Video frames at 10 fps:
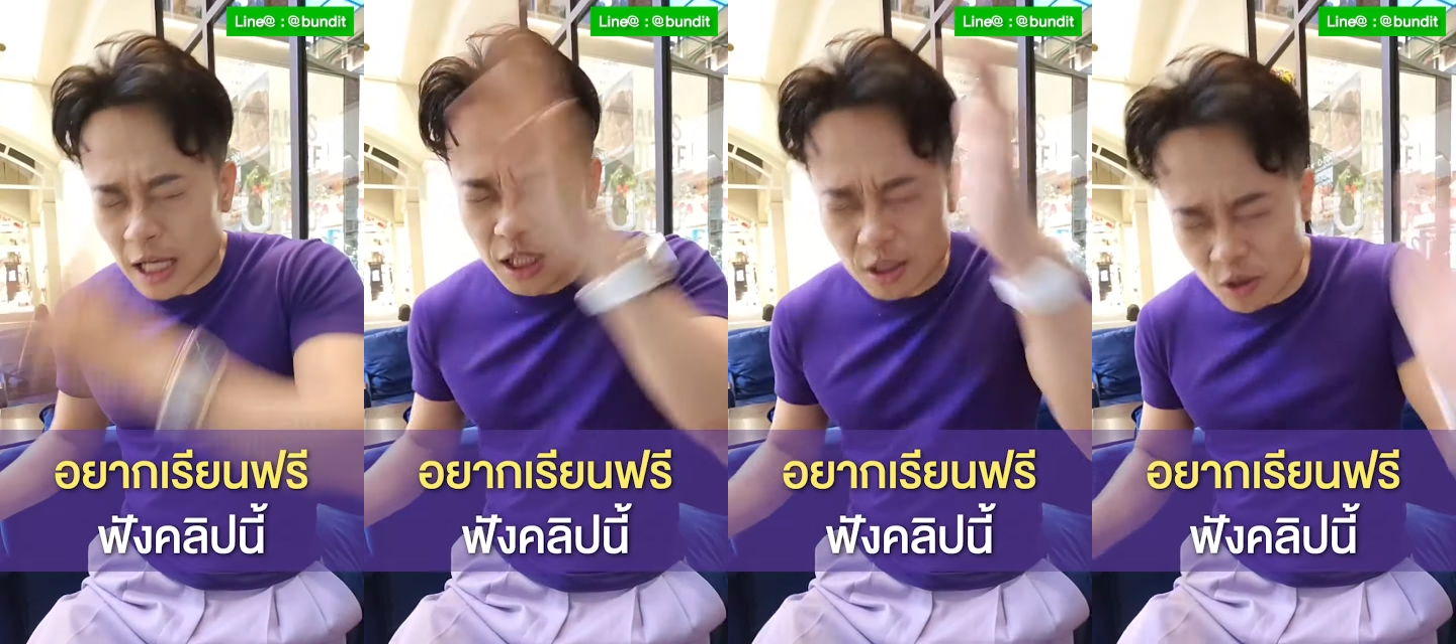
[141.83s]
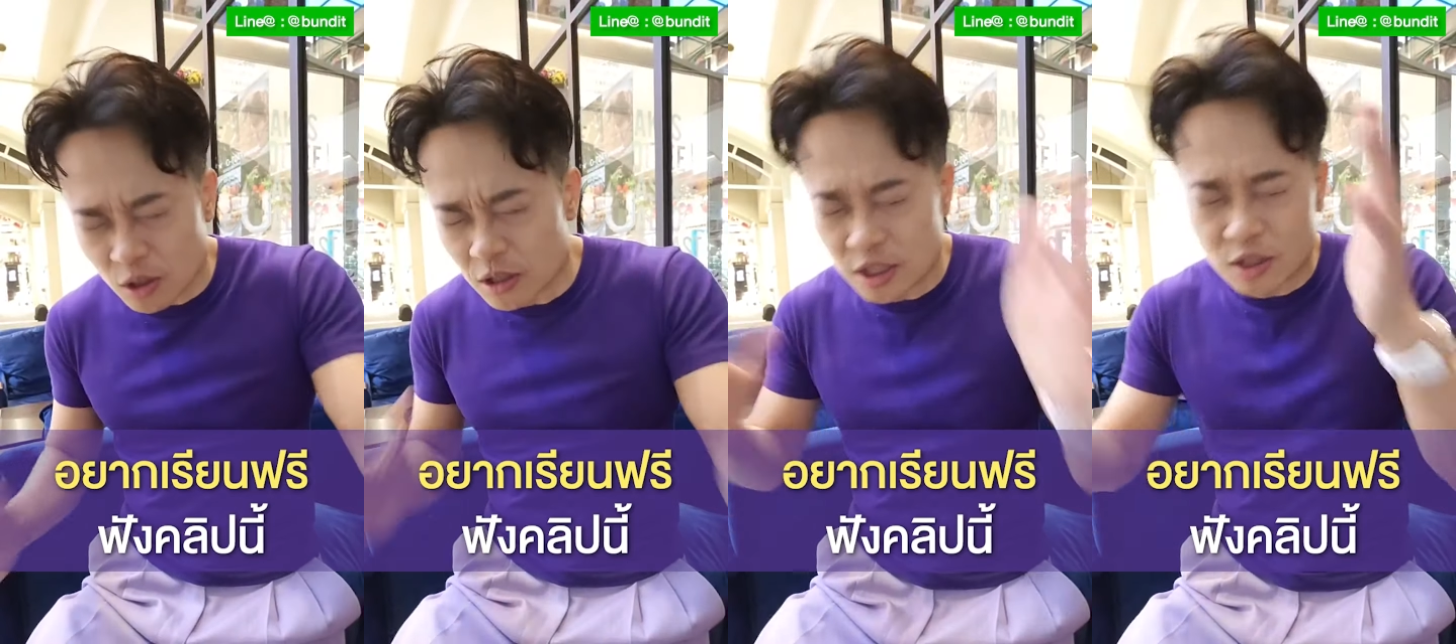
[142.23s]
นี่
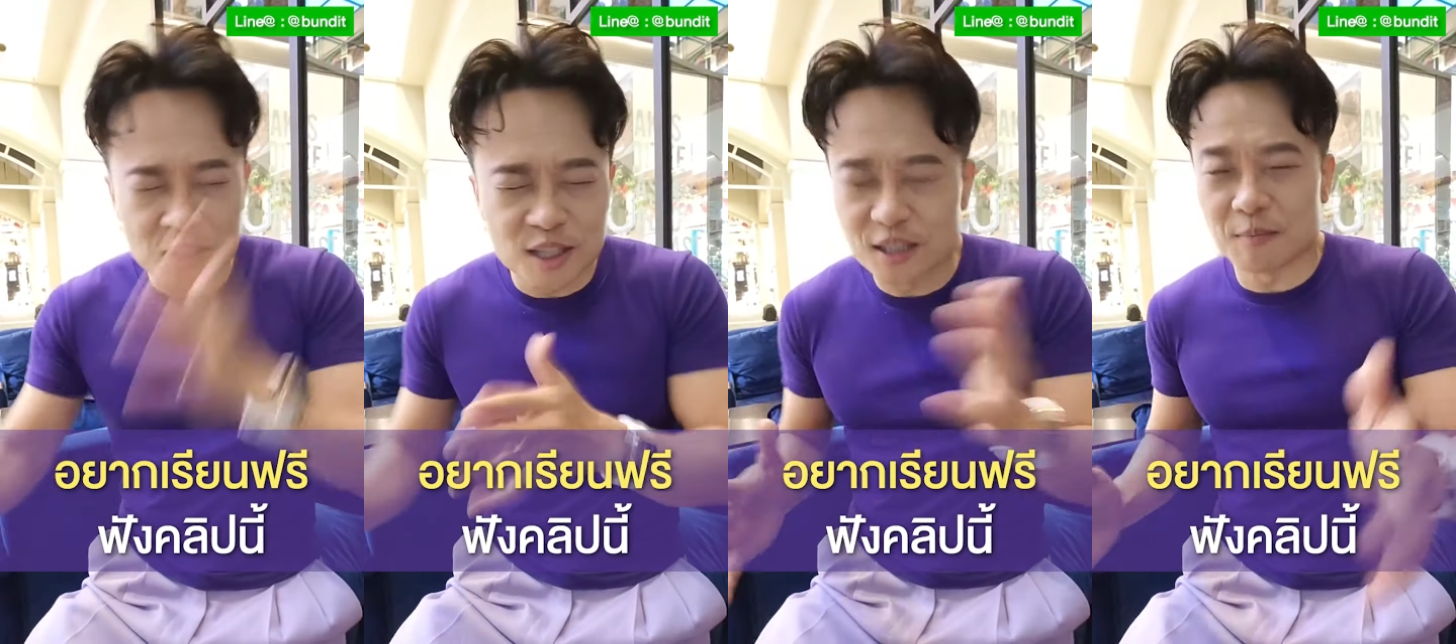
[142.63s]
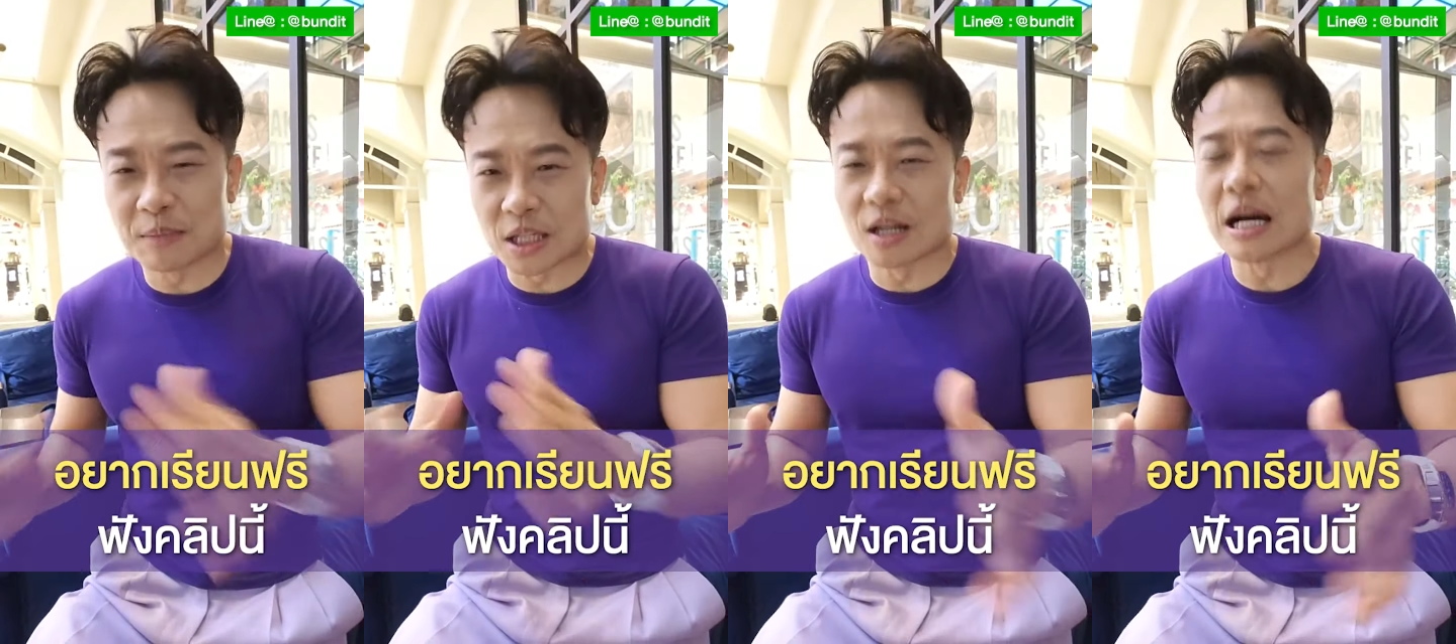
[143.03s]
เรื่อ
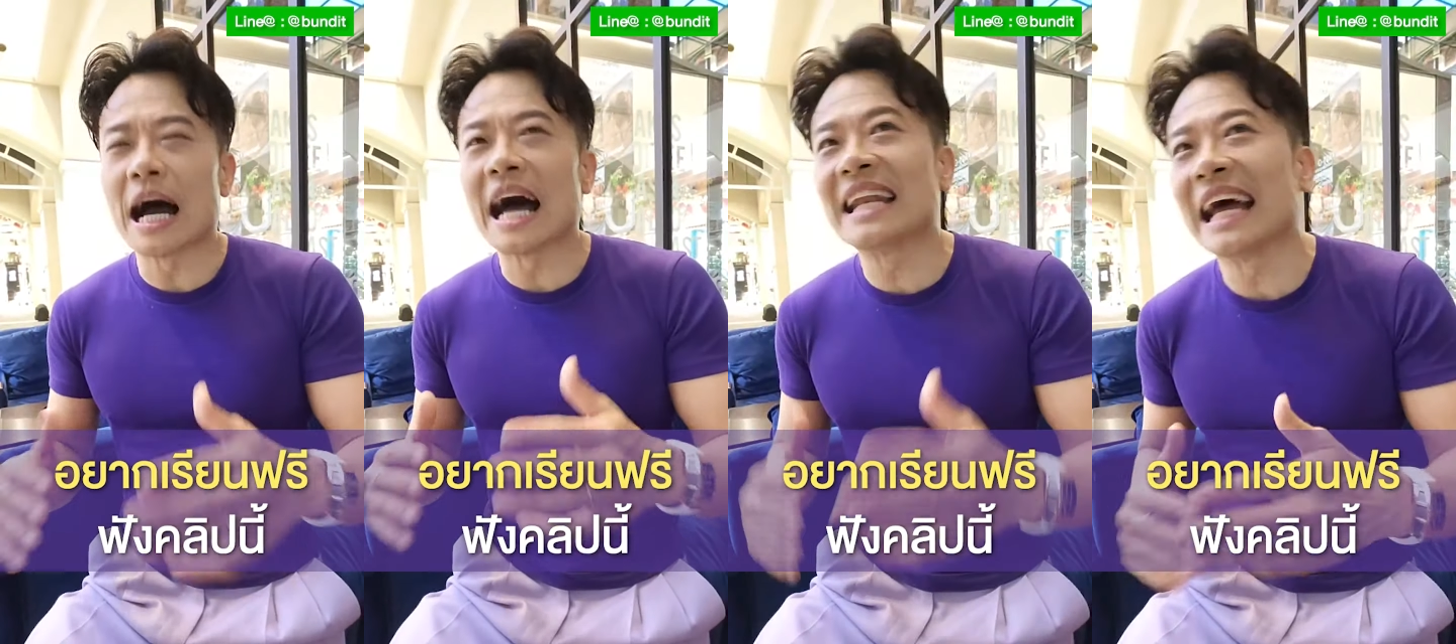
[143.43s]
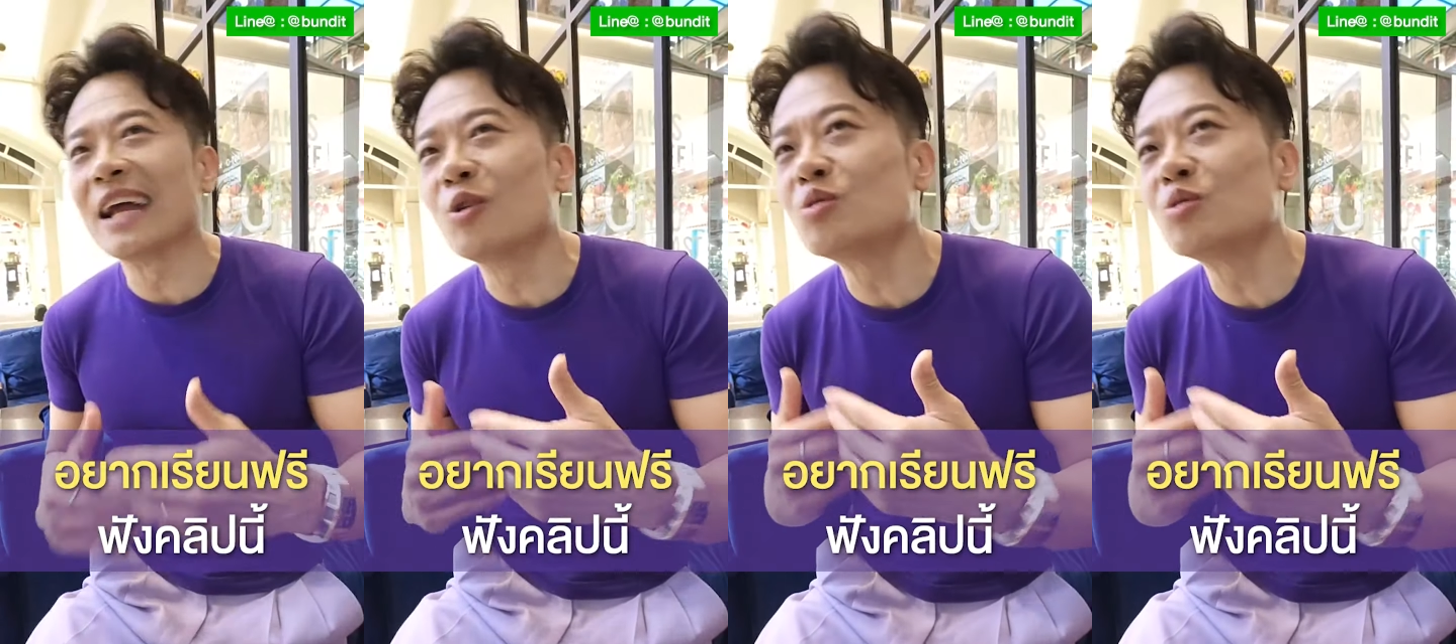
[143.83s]
ยๆไม่ต้องอันไหน